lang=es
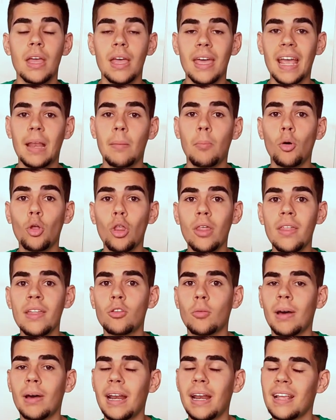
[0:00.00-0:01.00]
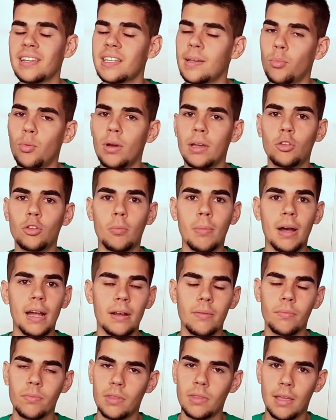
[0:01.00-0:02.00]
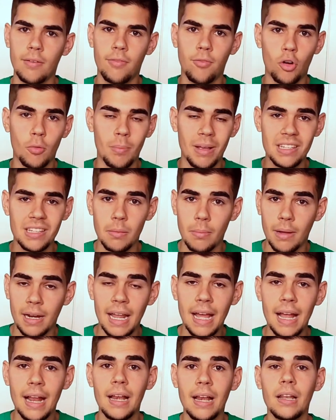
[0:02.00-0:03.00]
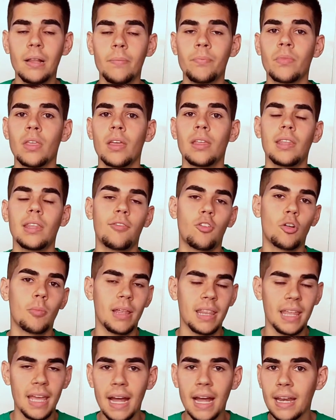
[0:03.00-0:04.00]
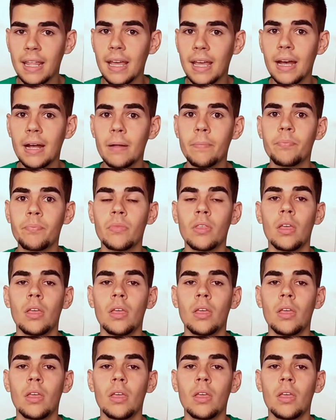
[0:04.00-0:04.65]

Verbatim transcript: El modo de tomarla se puede tomar de forma semanal, de forma diaria,